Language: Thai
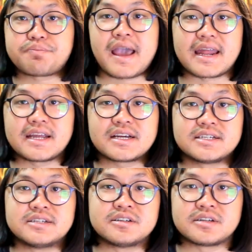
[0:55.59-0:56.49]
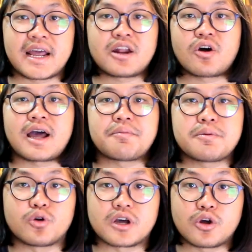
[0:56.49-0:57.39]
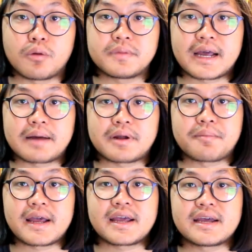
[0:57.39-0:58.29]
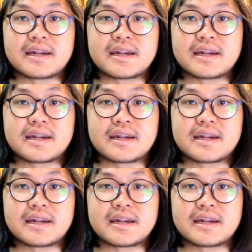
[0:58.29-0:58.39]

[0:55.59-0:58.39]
18 นี่คือแน่นอนครับมีผลกระทบนะครับทำให้